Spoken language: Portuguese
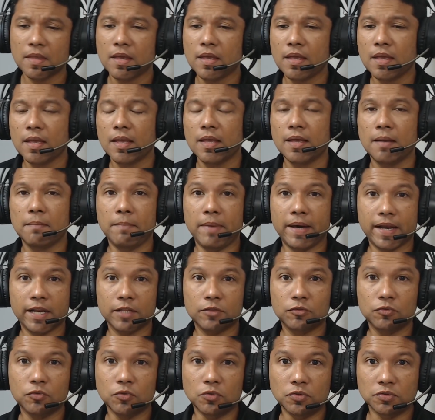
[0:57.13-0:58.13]

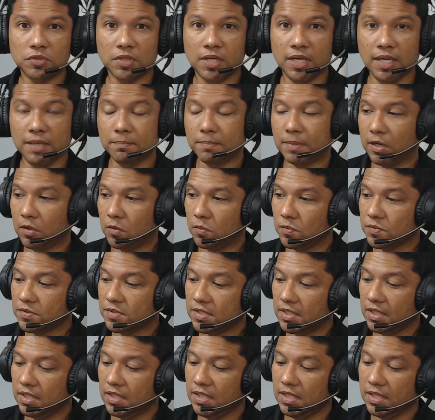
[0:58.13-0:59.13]
maratona aí para
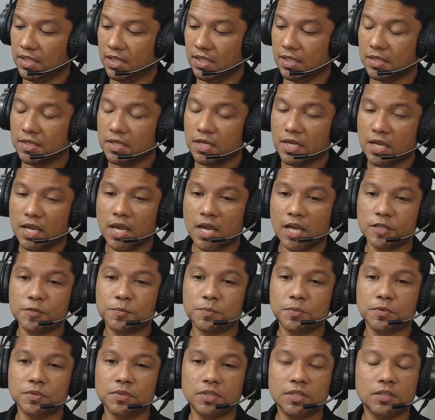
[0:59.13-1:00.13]
conseguir
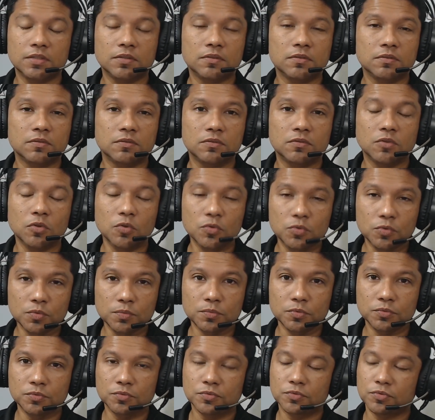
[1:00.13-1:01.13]
responder todo
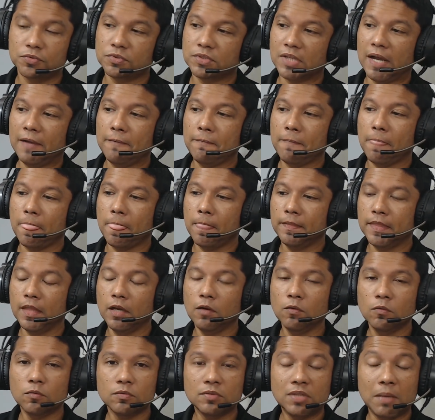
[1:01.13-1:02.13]
mundo, tá?
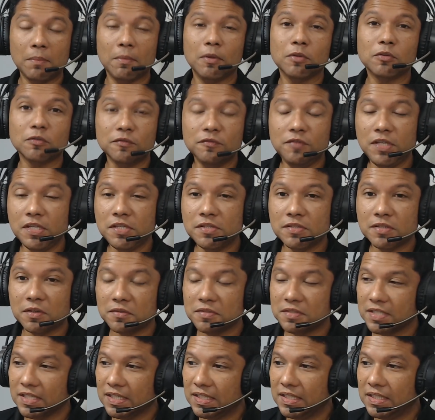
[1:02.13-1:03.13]
Então, tema do vídeo é o
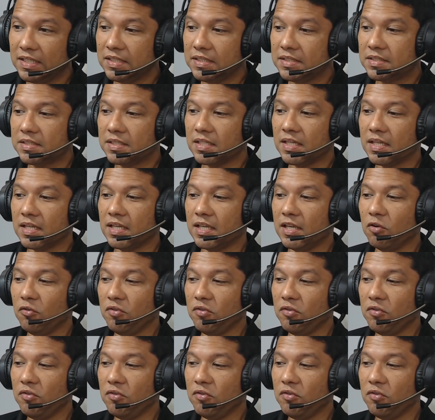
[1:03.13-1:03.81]
seguinte, eu ia